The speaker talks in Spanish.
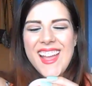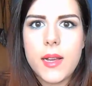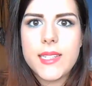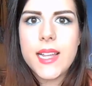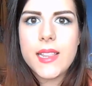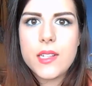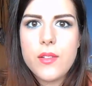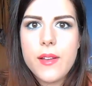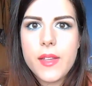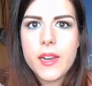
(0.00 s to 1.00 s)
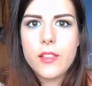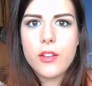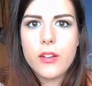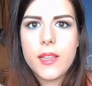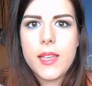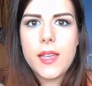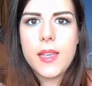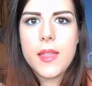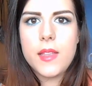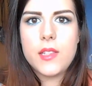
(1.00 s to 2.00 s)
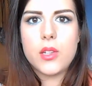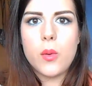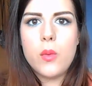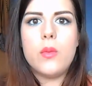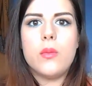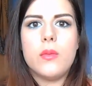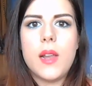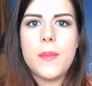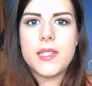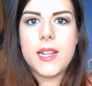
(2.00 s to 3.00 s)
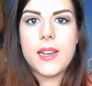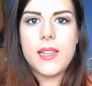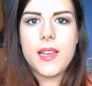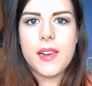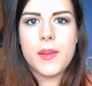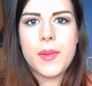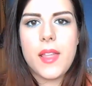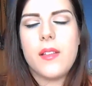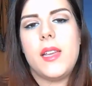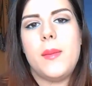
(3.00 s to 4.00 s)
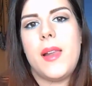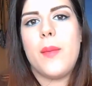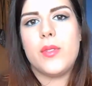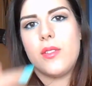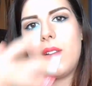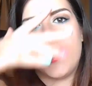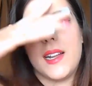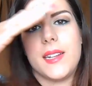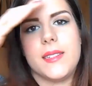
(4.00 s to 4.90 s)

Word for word: Es que antes lo he abierto y he dicho, uh, una mascarilla reparada. Y me la he puesto en la cara.